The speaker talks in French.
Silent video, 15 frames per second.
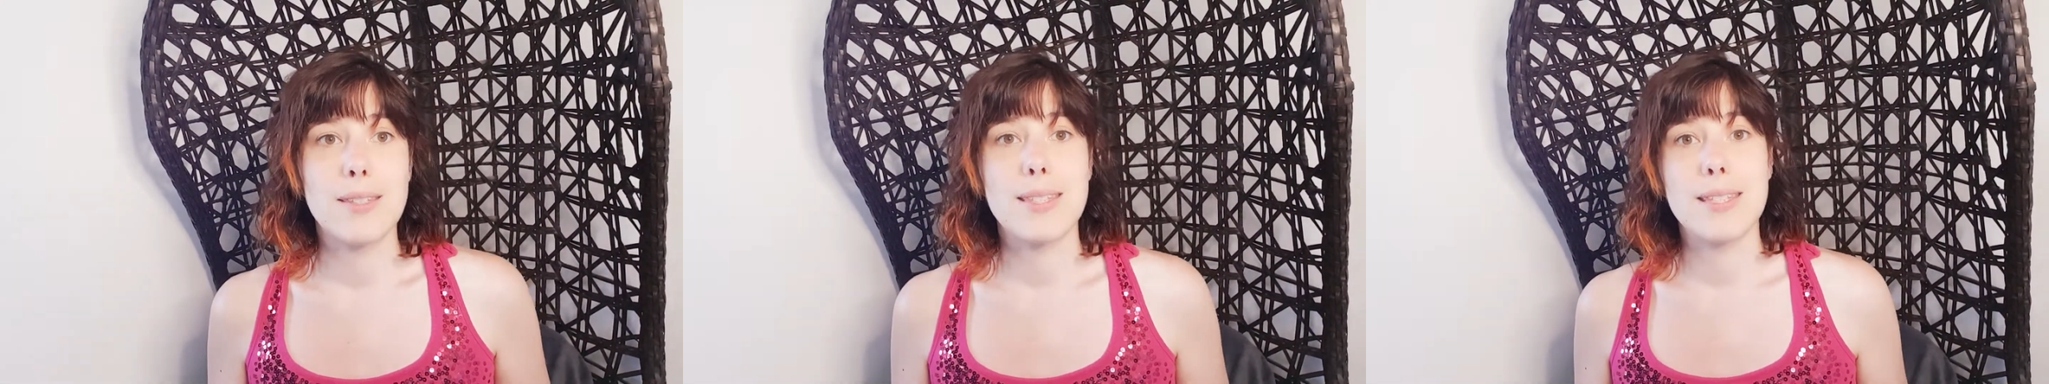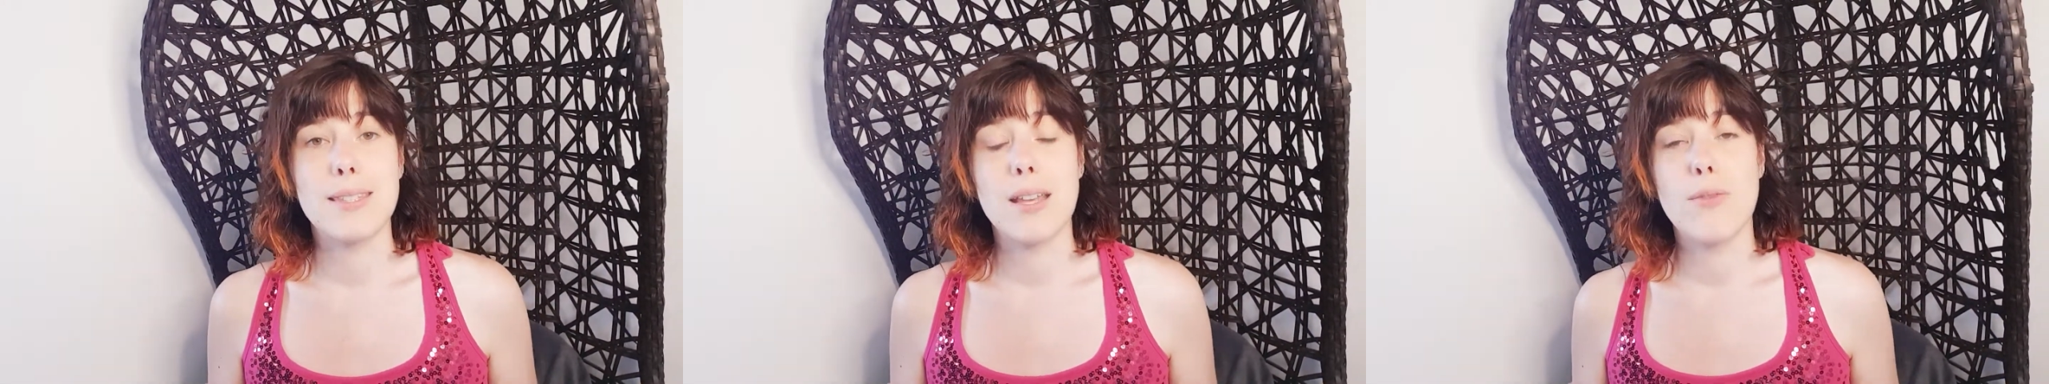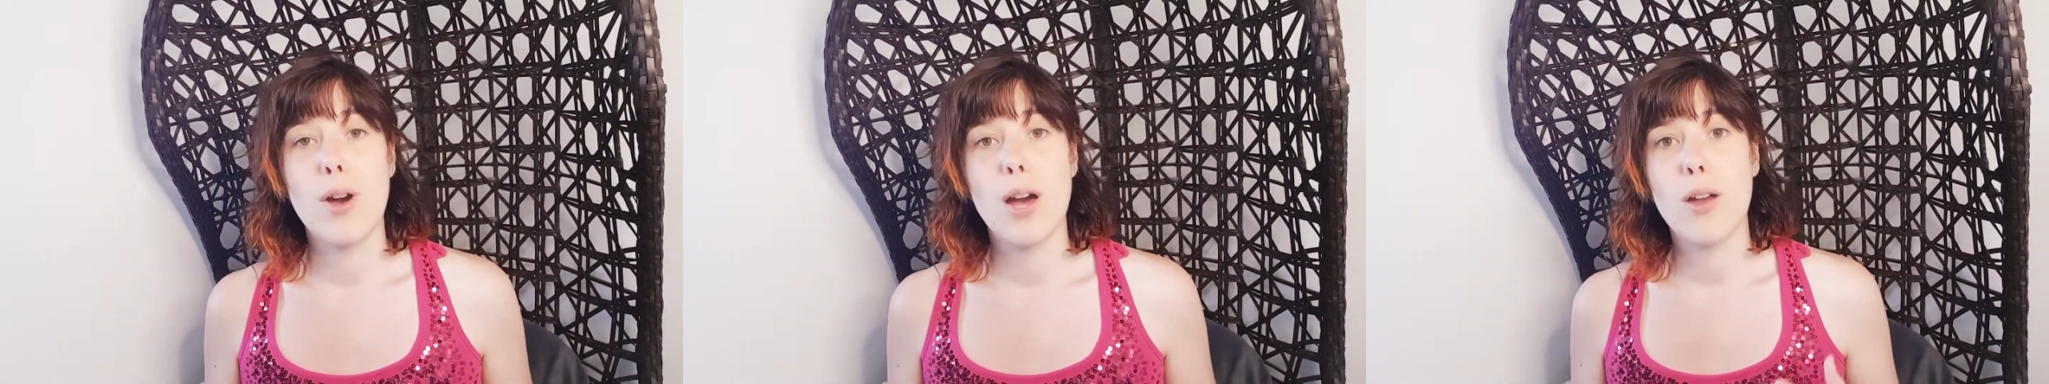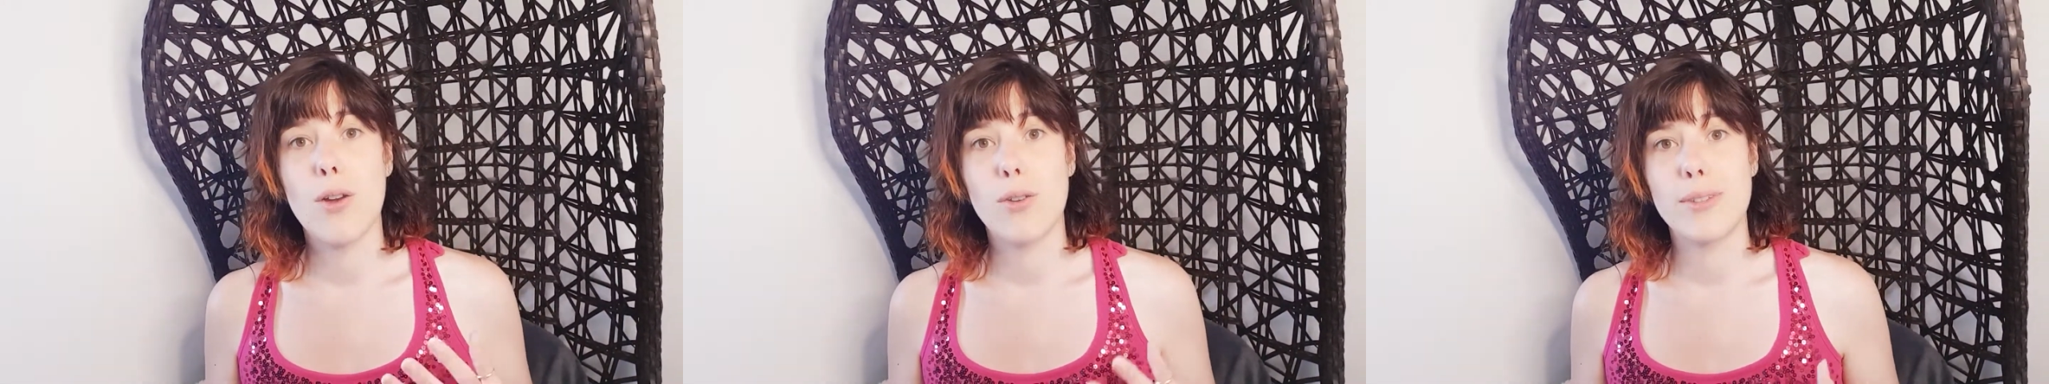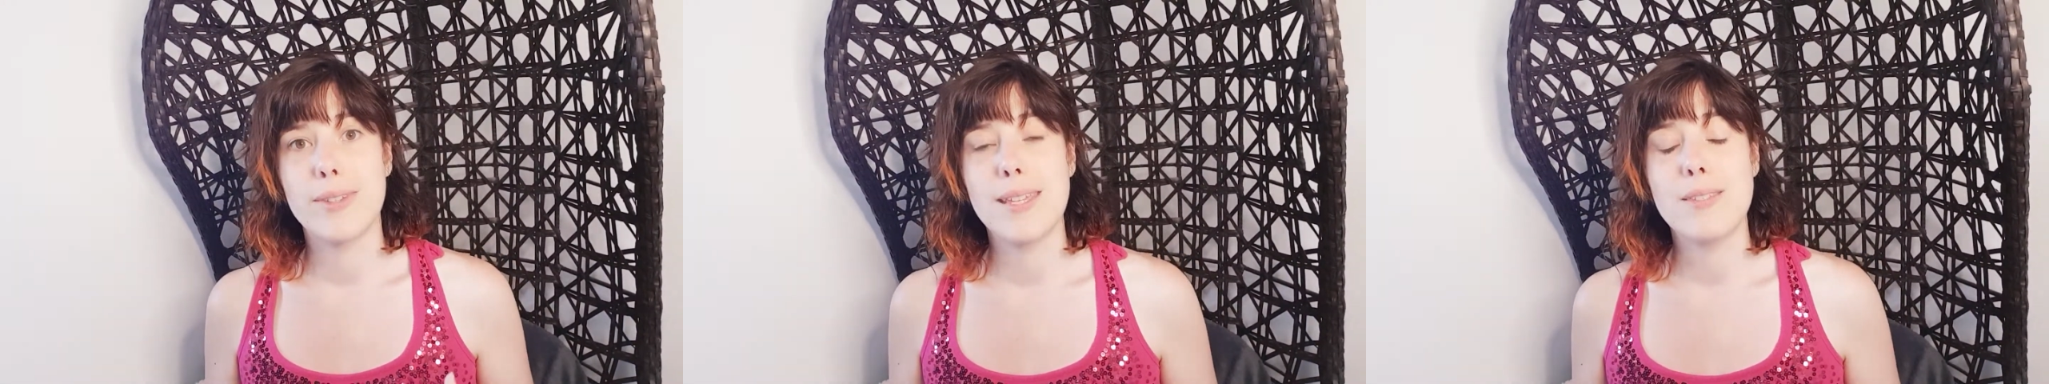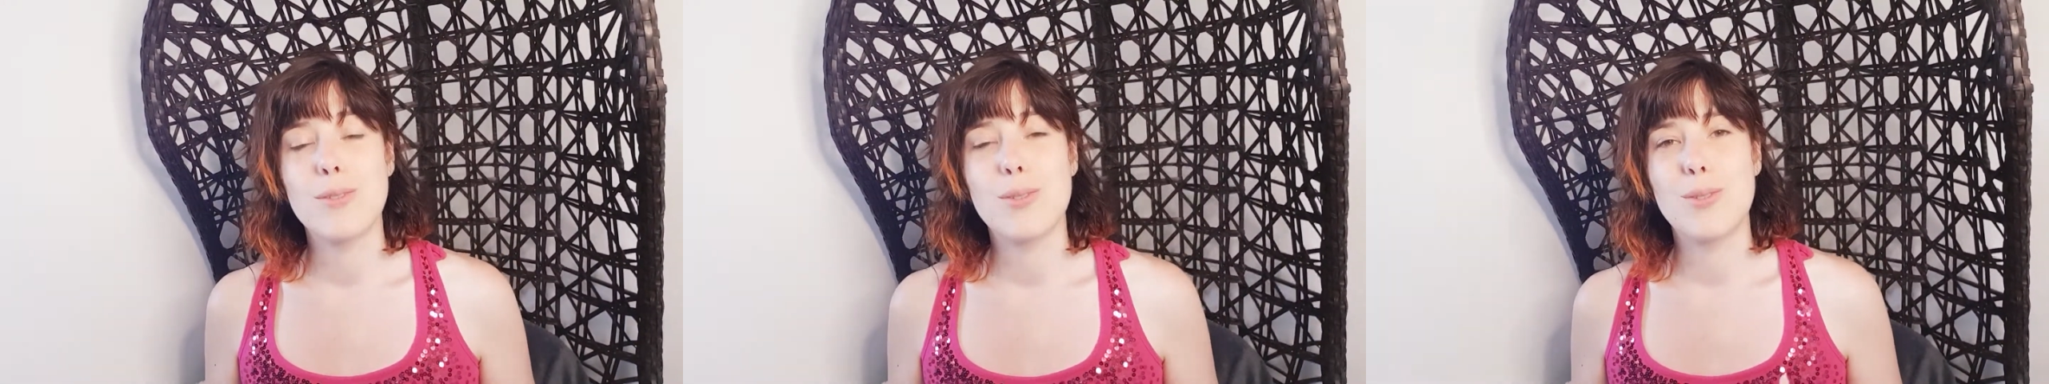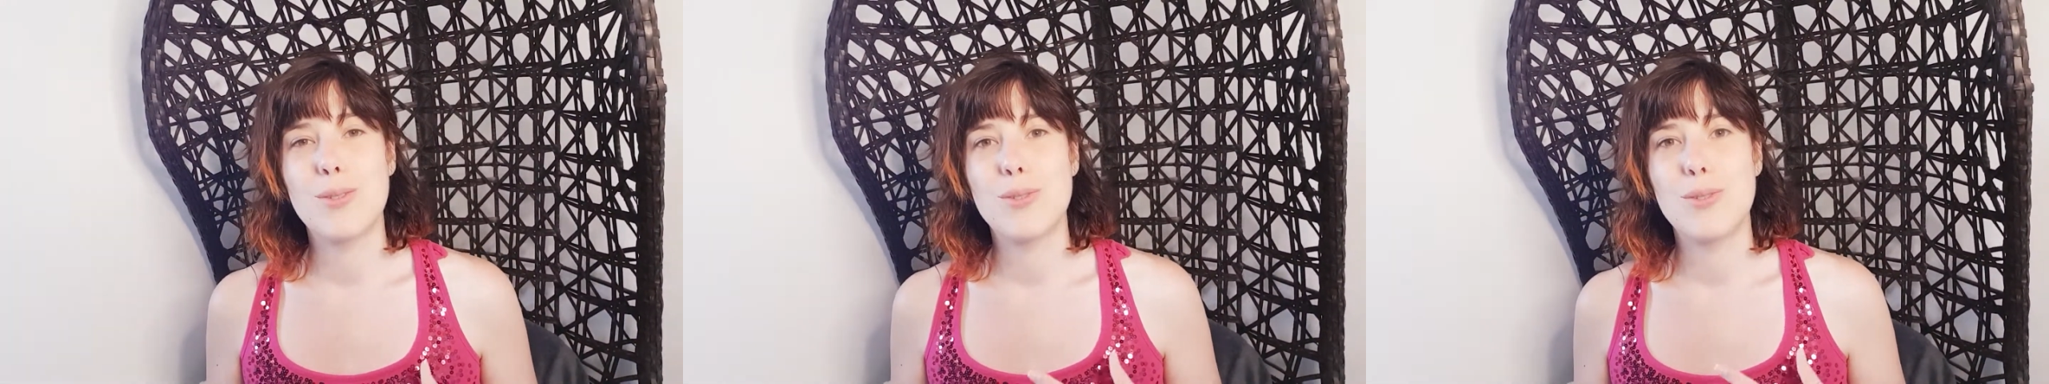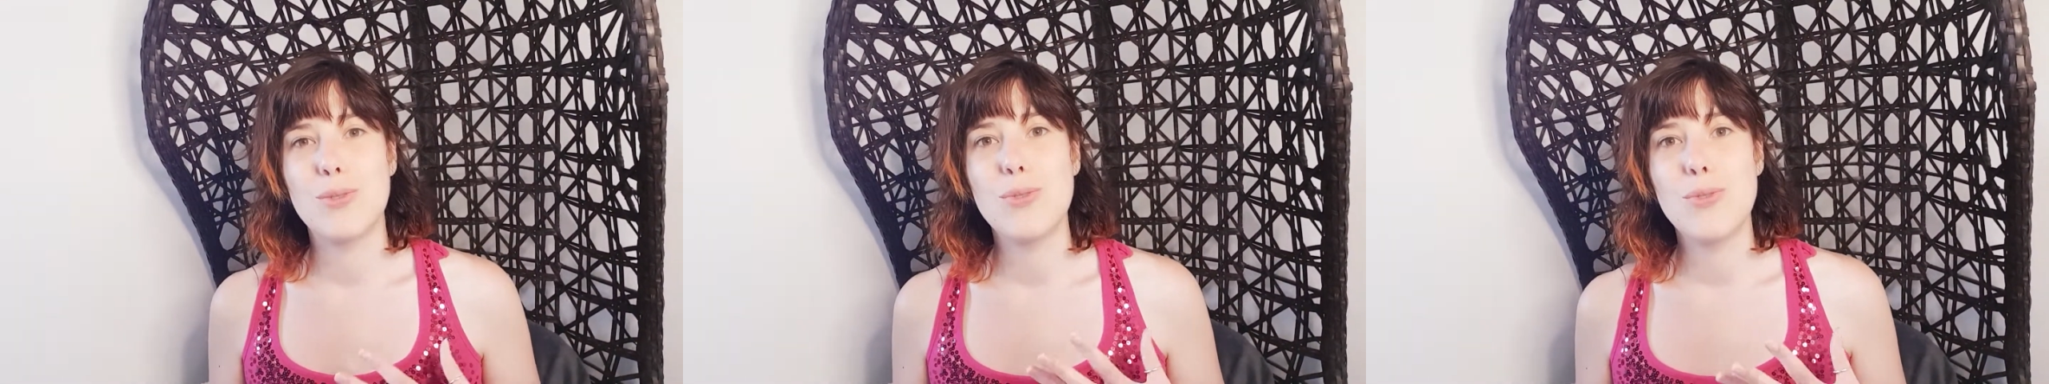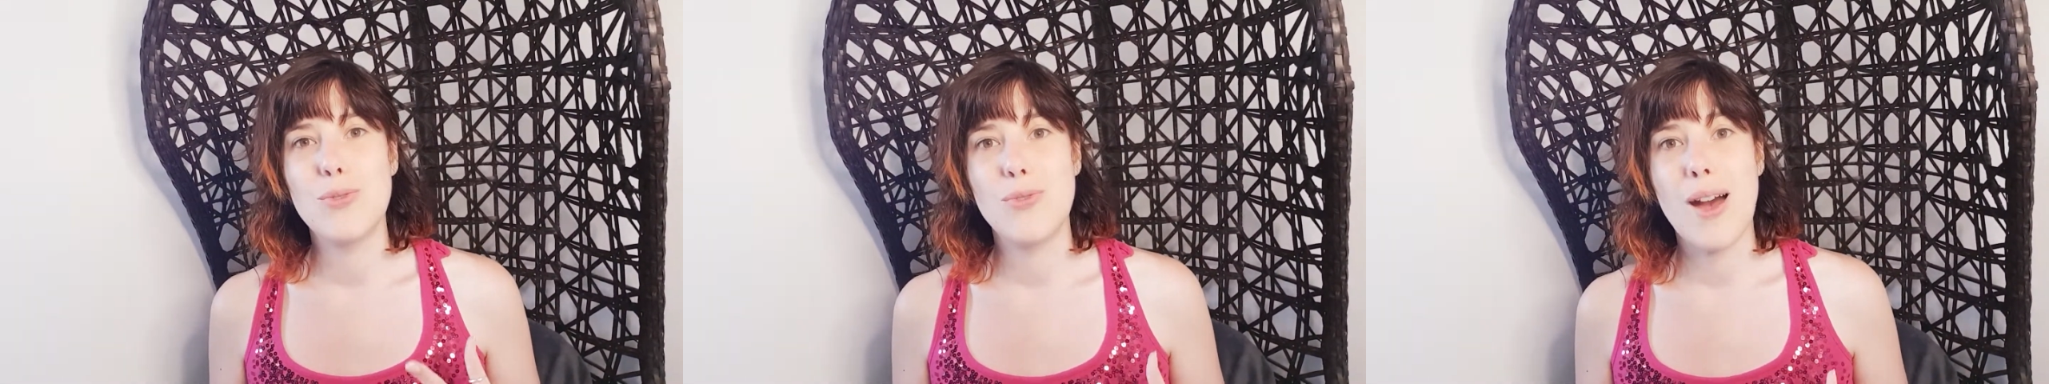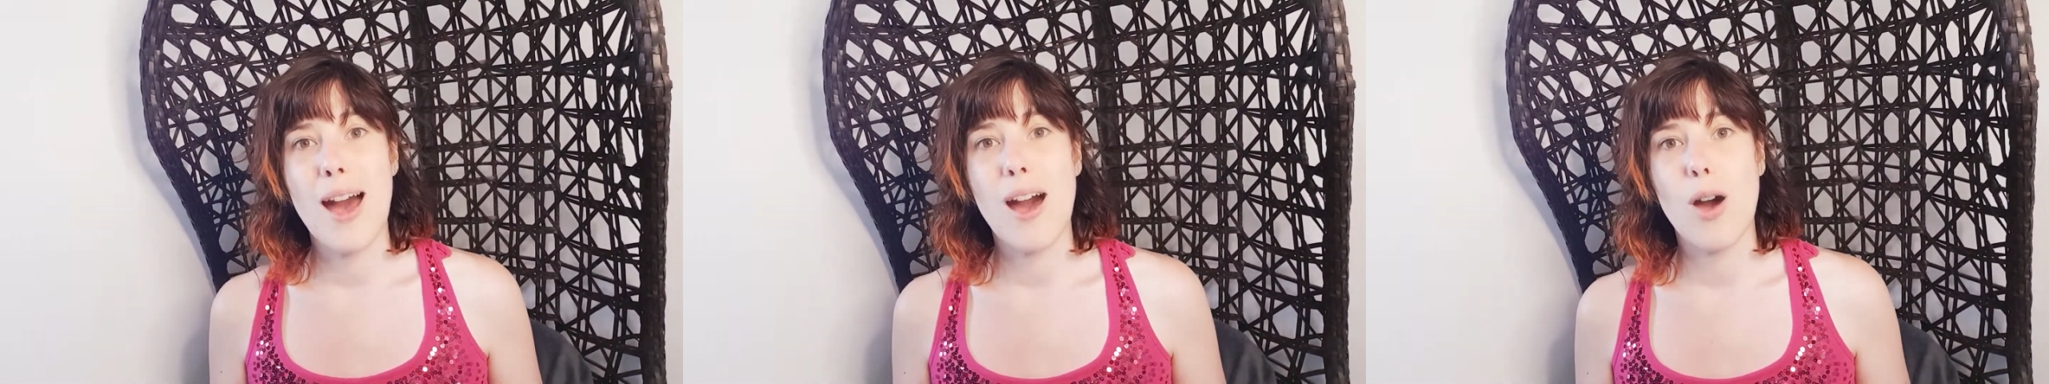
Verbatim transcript: c'est savoir quand est-ce que tu vas